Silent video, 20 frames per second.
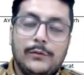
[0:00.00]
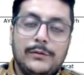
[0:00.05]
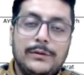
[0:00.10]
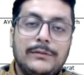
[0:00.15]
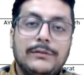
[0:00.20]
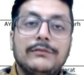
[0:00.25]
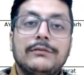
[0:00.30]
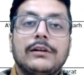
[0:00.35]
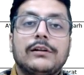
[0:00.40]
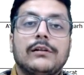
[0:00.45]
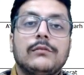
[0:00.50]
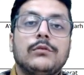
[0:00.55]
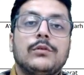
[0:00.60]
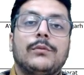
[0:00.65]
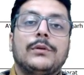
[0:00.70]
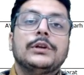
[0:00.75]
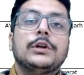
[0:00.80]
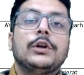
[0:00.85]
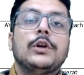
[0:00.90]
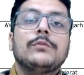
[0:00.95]
हेलो एवरीवन
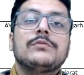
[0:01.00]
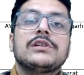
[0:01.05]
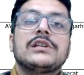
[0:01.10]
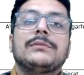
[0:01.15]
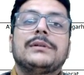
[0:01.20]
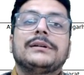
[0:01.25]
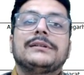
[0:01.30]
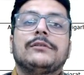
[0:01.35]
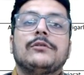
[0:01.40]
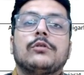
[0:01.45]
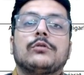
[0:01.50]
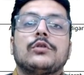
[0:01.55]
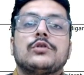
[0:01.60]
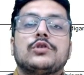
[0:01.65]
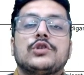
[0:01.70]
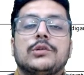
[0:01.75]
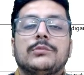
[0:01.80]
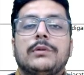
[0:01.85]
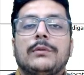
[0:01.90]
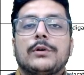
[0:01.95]
वेलकम टू माय यूट्यूब चैनल सेल्फ
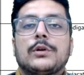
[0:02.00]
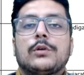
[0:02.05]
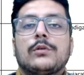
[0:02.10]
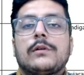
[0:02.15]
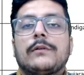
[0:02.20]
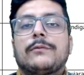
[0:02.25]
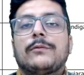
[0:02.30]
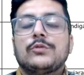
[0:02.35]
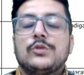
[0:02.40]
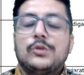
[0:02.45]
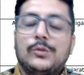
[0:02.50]
डॉक्टर शुभम अरोड़ा